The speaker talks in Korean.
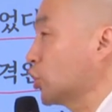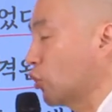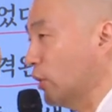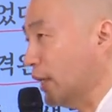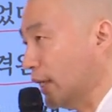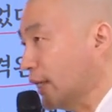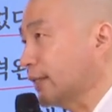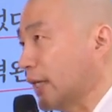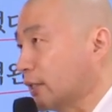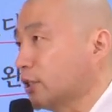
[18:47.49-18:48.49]
정확하게
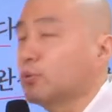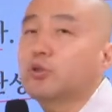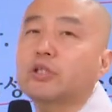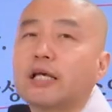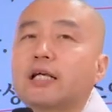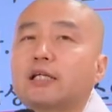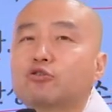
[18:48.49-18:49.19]
딱 집어서 얘기할